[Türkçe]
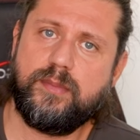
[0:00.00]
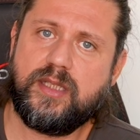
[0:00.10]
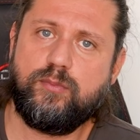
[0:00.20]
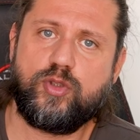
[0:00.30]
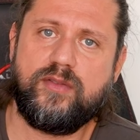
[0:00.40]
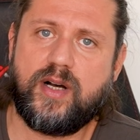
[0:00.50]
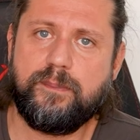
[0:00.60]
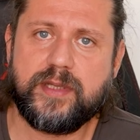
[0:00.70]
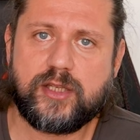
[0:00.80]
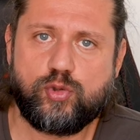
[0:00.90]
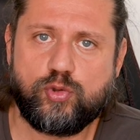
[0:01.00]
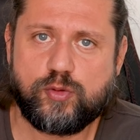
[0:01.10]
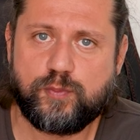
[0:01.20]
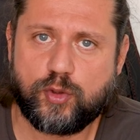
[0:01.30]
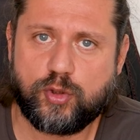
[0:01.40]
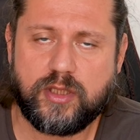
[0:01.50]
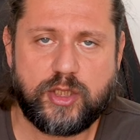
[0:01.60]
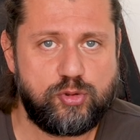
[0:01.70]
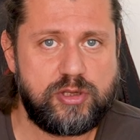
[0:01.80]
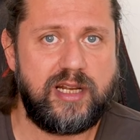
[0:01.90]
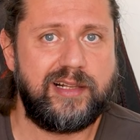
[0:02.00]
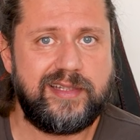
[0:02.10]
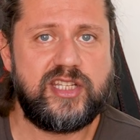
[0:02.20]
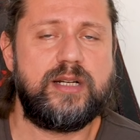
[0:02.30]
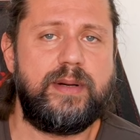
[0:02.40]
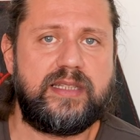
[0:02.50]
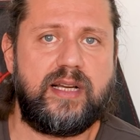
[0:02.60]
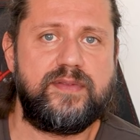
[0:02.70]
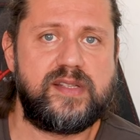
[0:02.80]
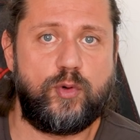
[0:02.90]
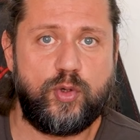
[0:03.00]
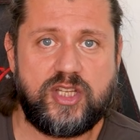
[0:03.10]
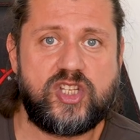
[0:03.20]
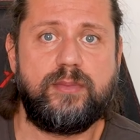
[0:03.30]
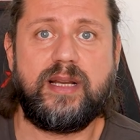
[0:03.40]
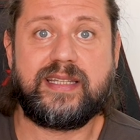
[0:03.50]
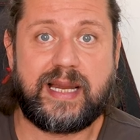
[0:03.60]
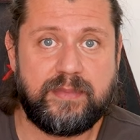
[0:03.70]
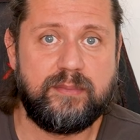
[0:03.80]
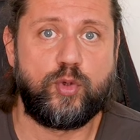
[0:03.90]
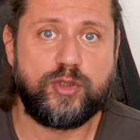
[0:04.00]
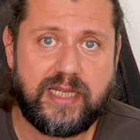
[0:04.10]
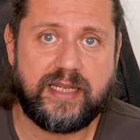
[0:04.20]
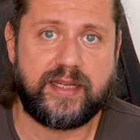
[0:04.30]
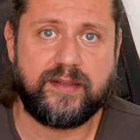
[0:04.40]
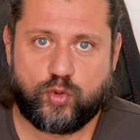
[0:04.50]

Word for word: tabii ki burada OnePlus 9 Pro'nun 256 GB hafıza ve 12 GB RAM'li modelinin